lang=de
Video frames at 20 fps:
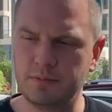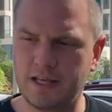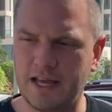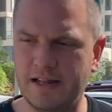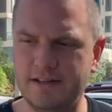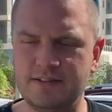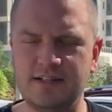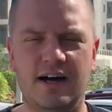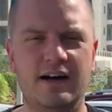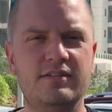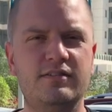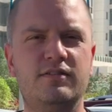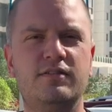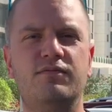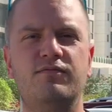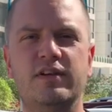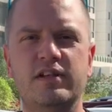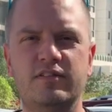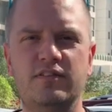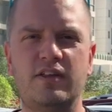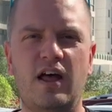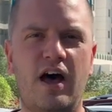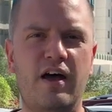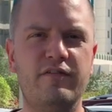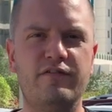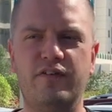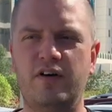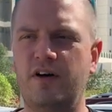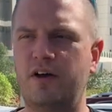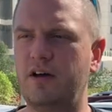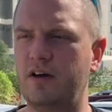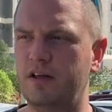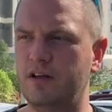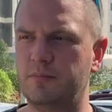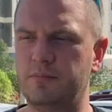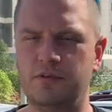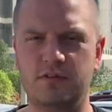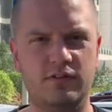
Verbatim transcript: Geld hast, willst du einfach ähm,